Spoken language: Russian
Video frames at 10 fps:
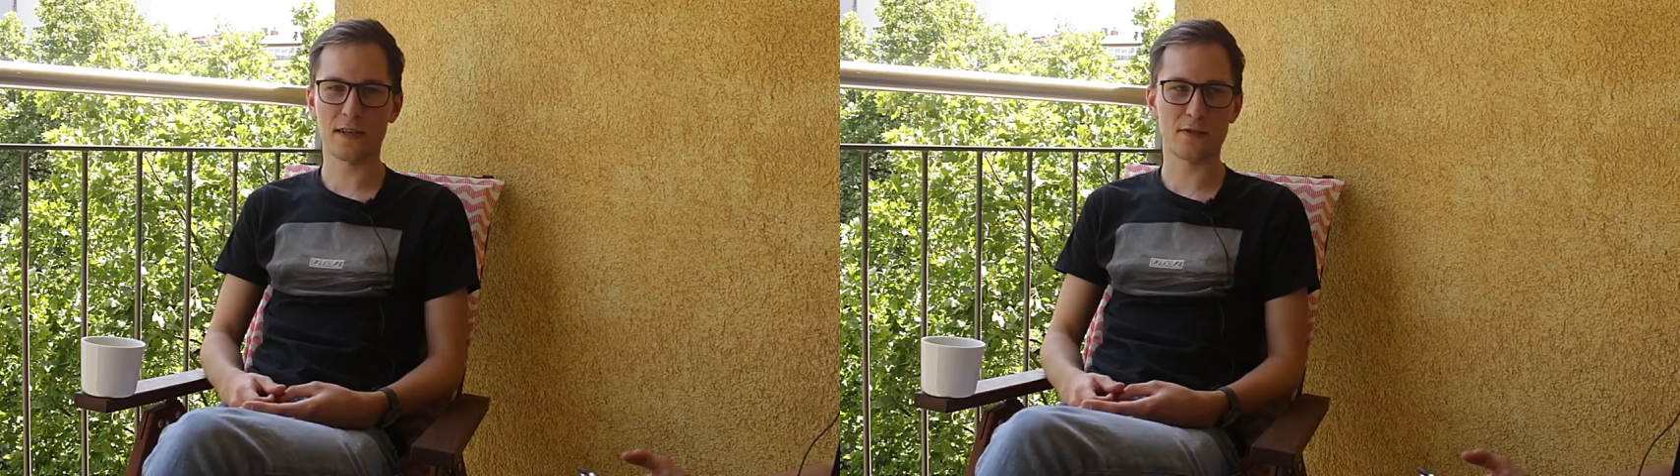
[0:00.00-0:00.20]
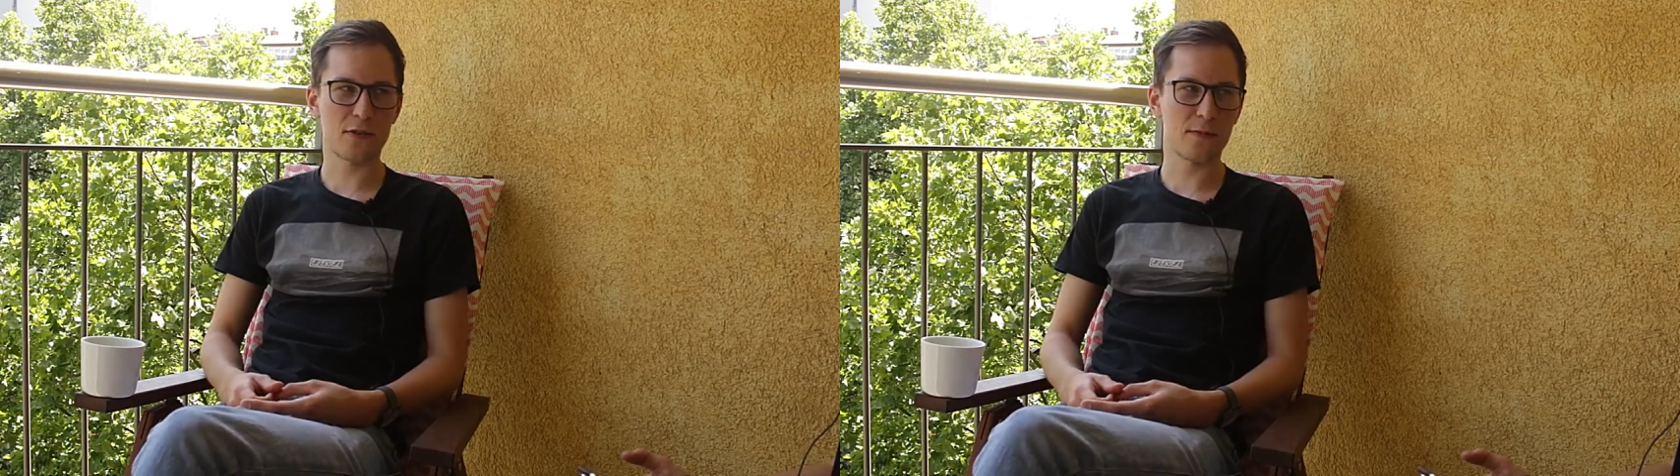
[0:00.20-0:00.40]

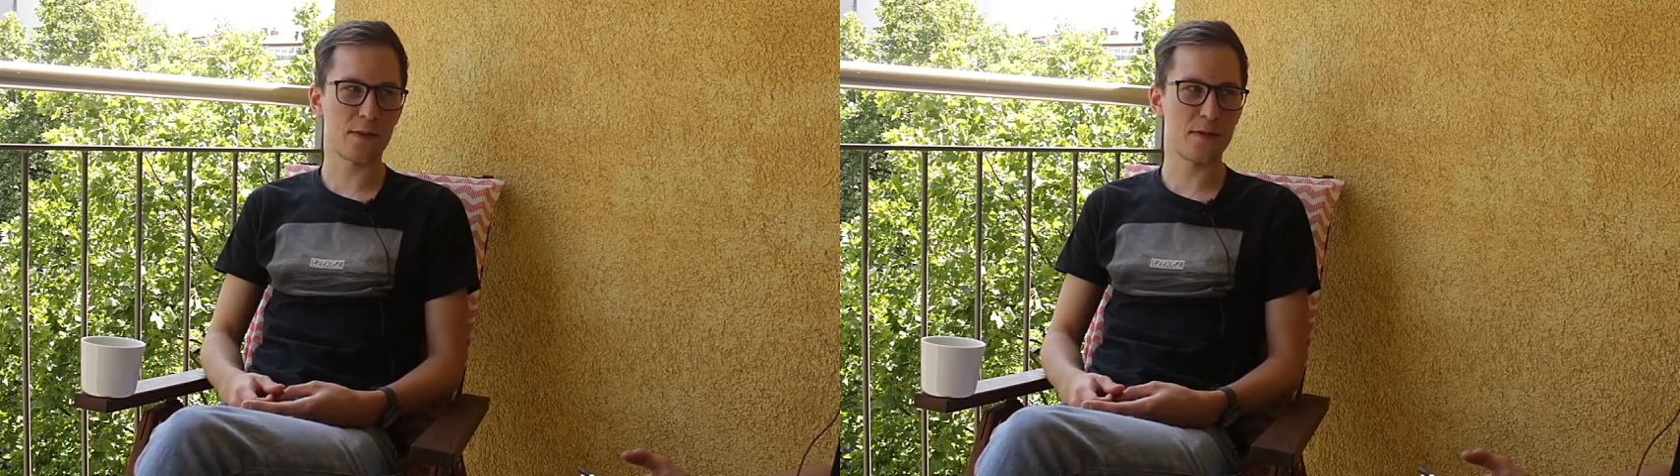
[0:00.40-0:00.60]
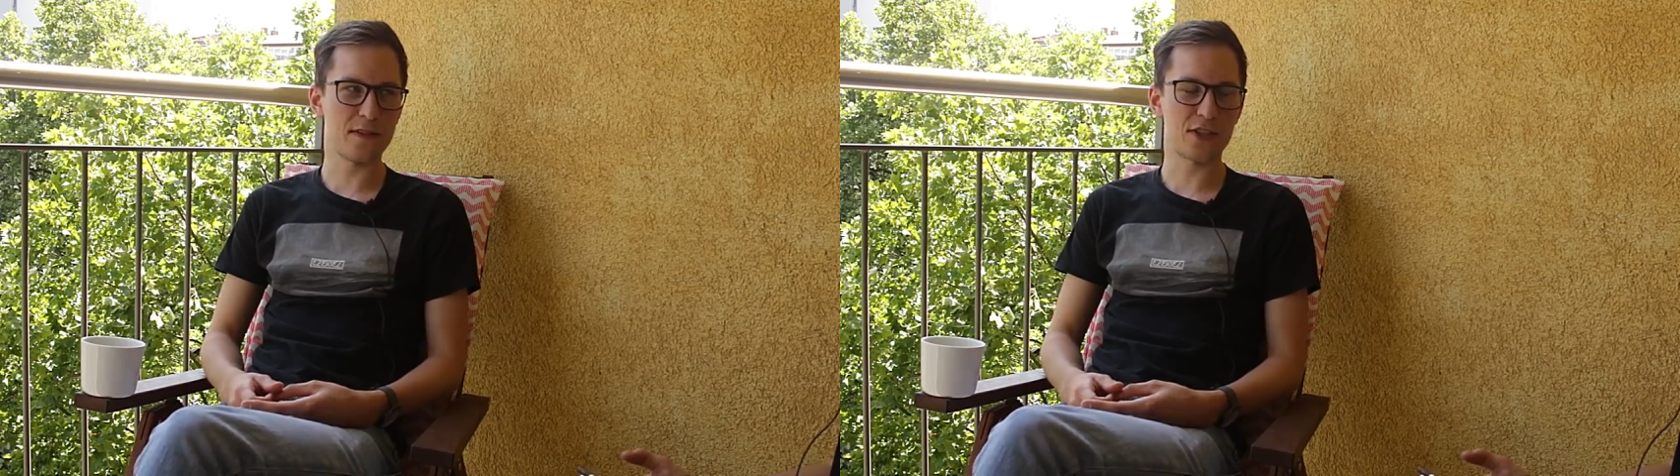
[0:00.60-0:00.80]
который
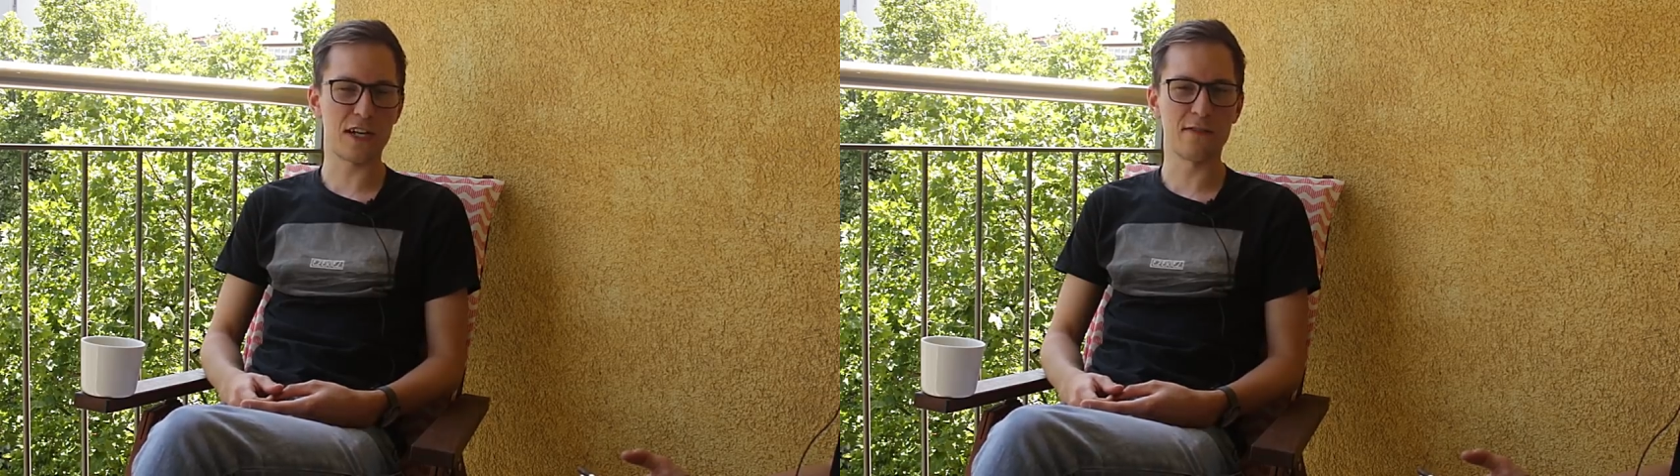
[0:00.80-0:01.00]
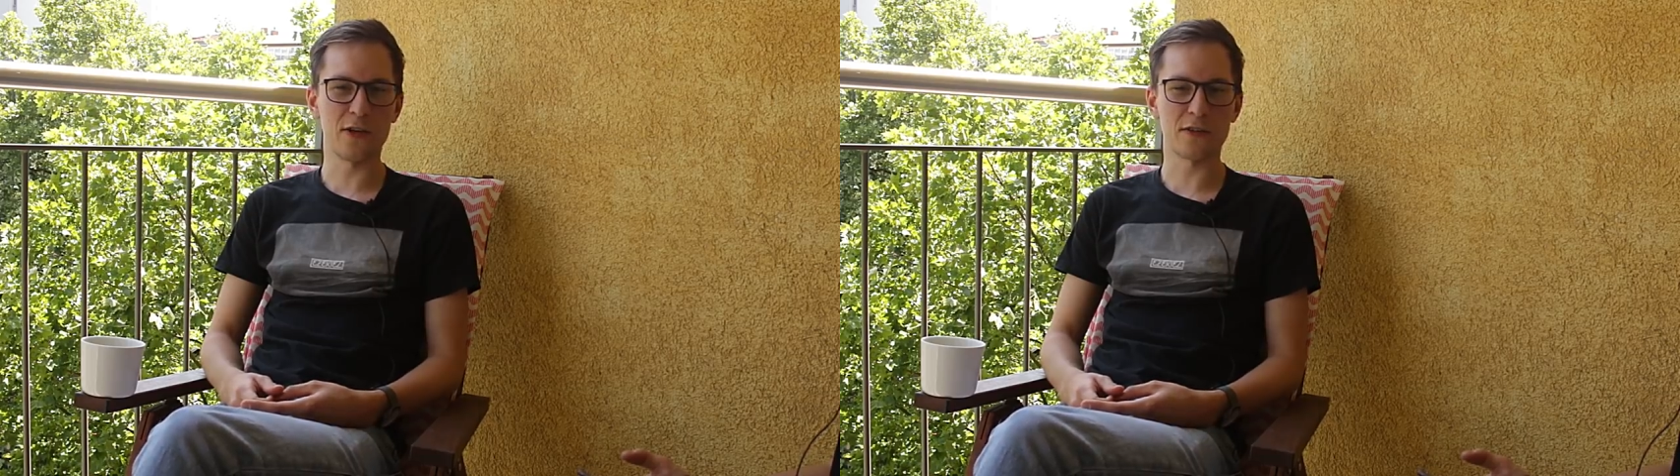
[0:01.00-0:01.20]
преподавал
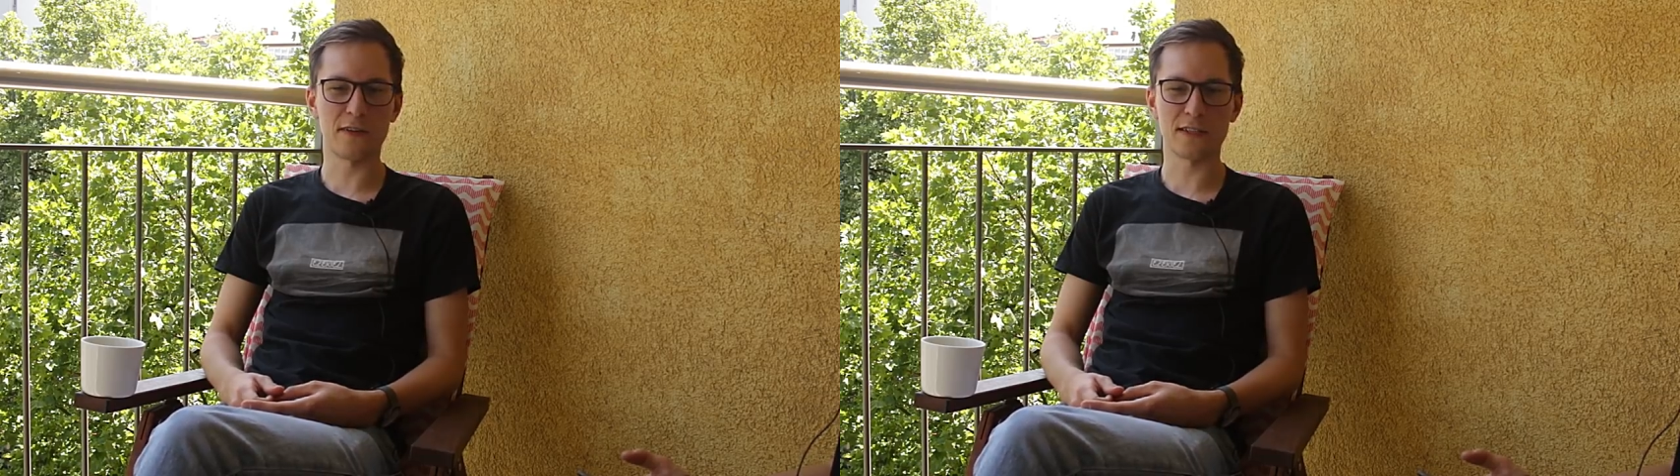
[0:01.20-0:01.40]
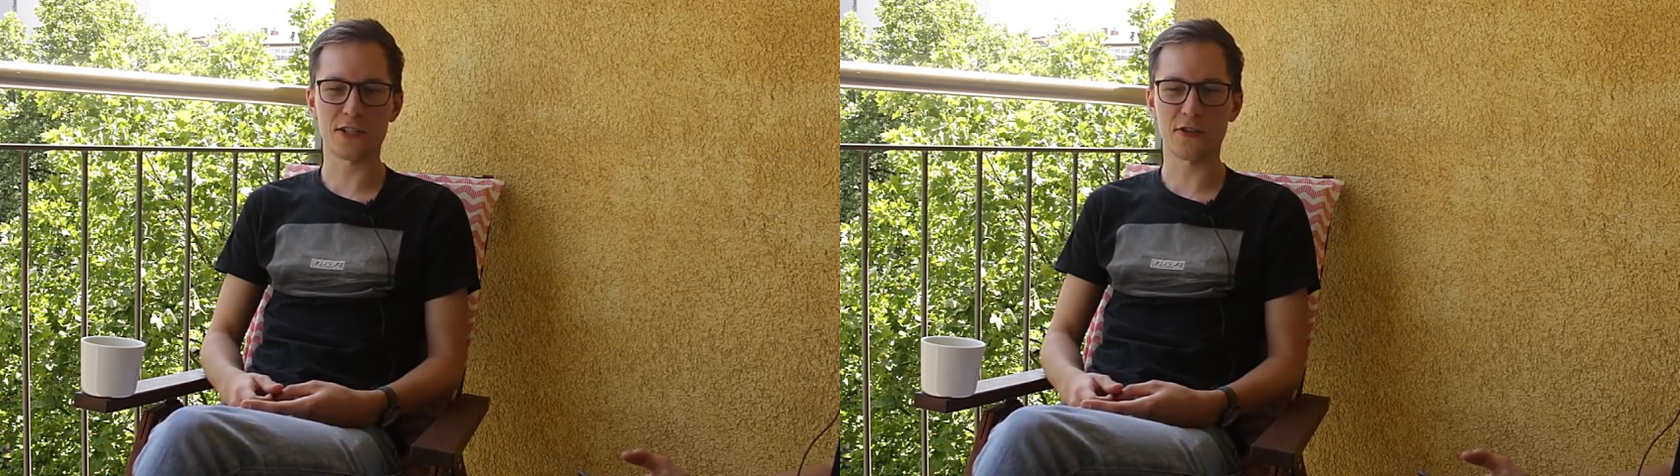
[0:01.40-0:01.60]
Java, и он
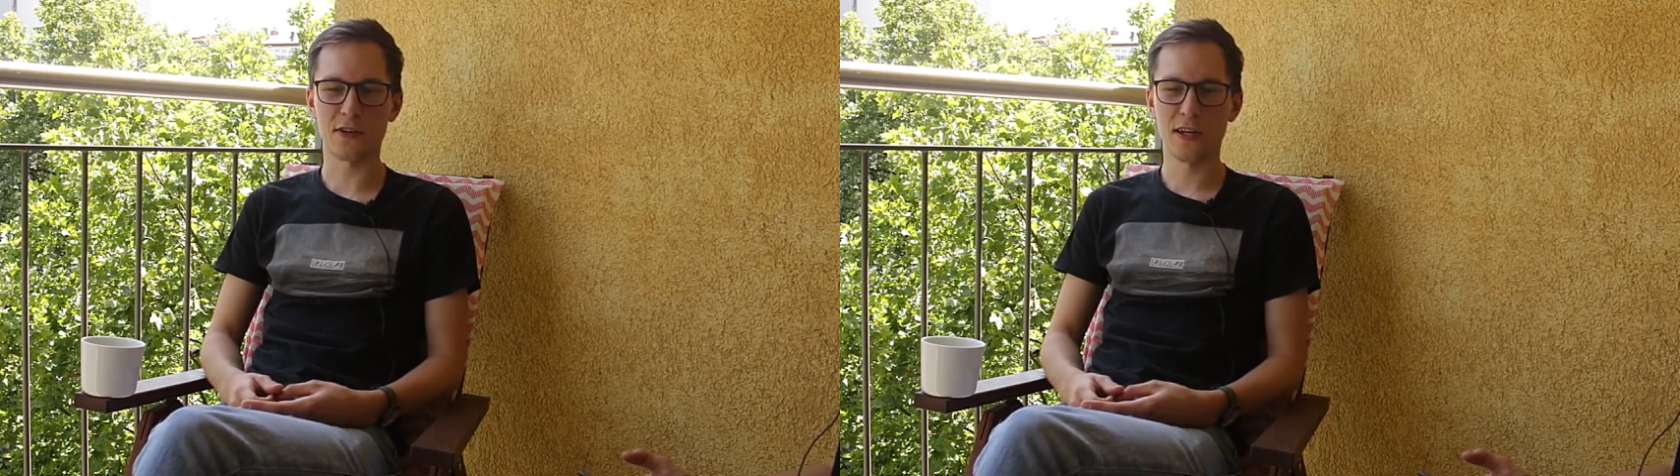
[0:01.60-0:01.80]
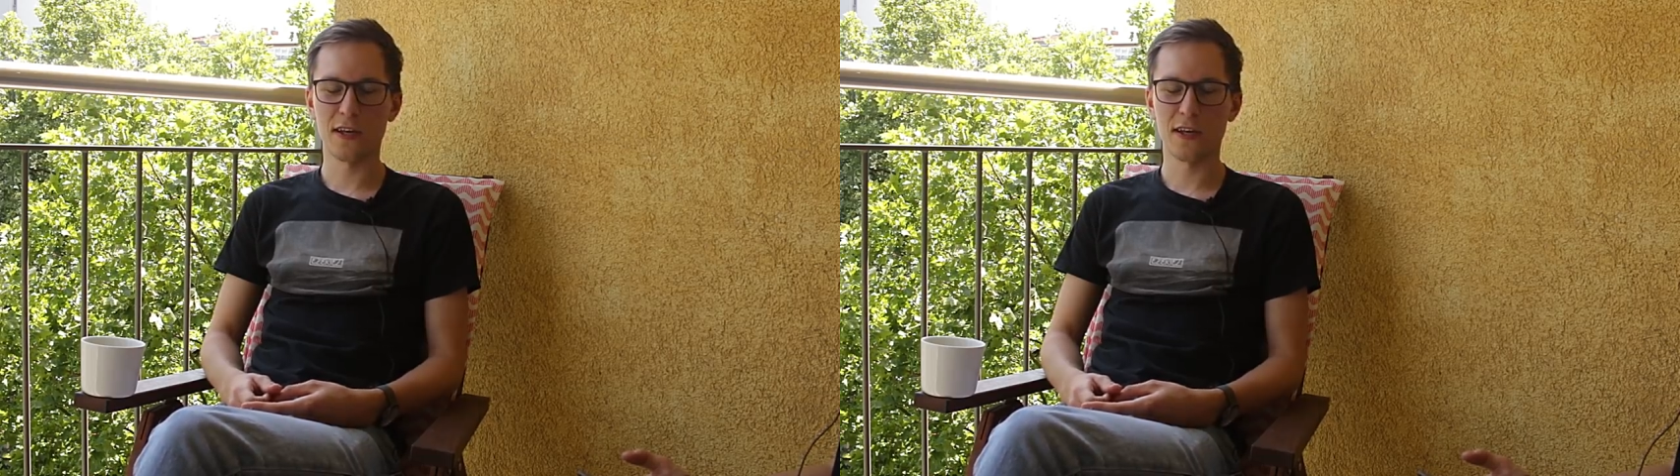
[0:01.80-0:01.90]
говорил, что